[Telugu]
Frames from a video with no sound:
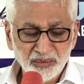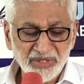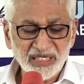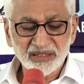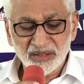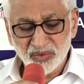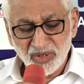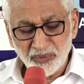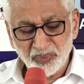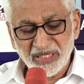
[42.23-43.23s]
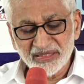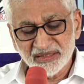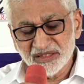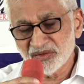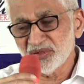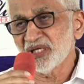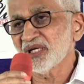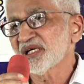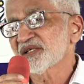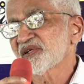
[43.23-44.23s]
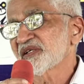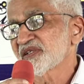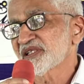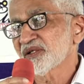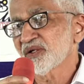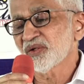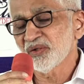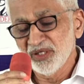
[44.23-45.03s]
మీరందరూ కూడా ప్రయత్నిస్తున్నారు అన్నటువంటి విషయంలో